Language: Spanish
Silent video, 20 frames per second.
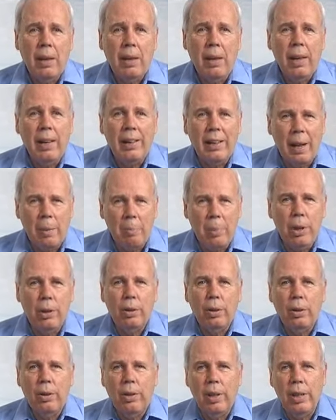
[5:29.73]
El
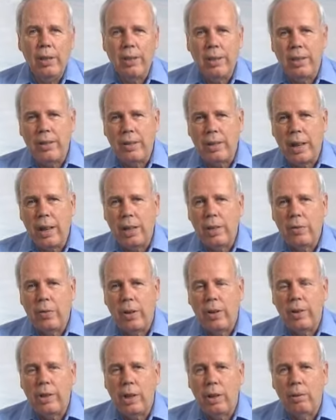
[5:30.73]
capítulo 16,
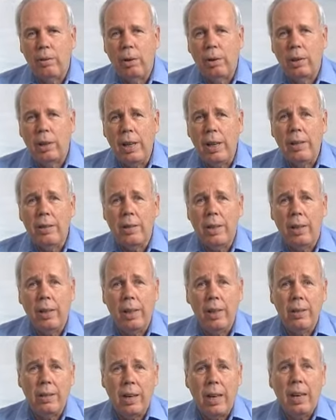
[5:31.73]
versículo 15
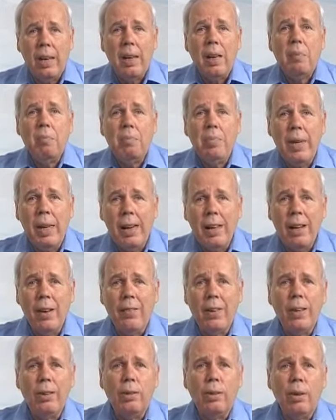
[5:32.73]
dice,
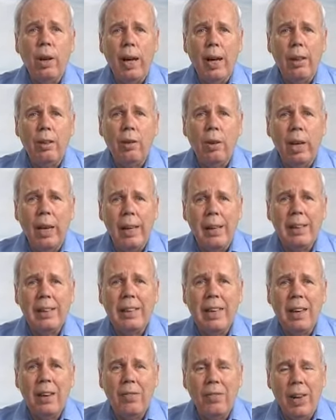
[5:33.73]
Bienaventurado el
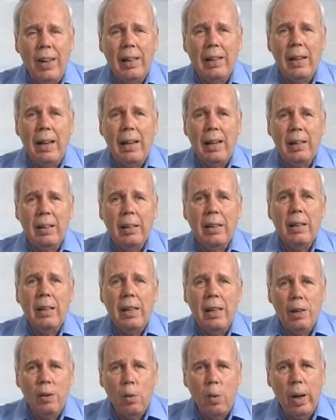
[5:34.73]
que vela
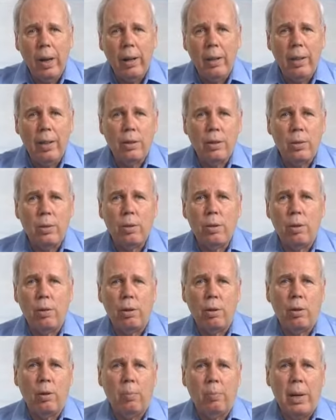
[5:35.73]
y guarda sus
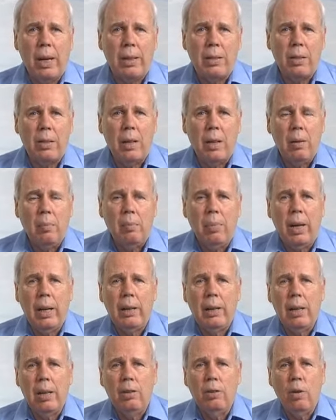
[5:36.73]
ropas
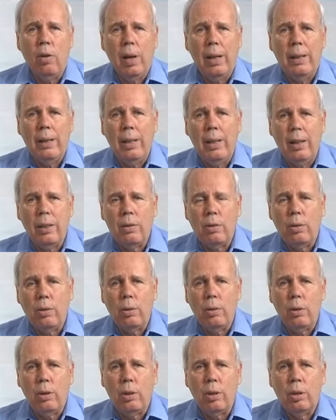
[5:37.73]
para que no ande
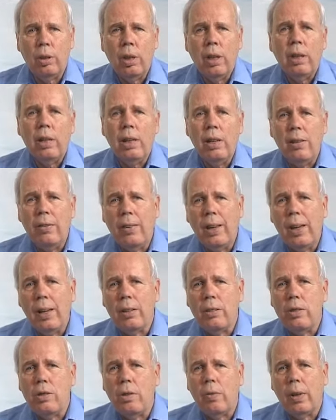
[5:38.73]
desnudo y
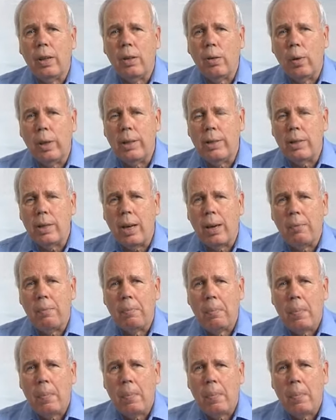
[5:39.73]
vean su vergüenza.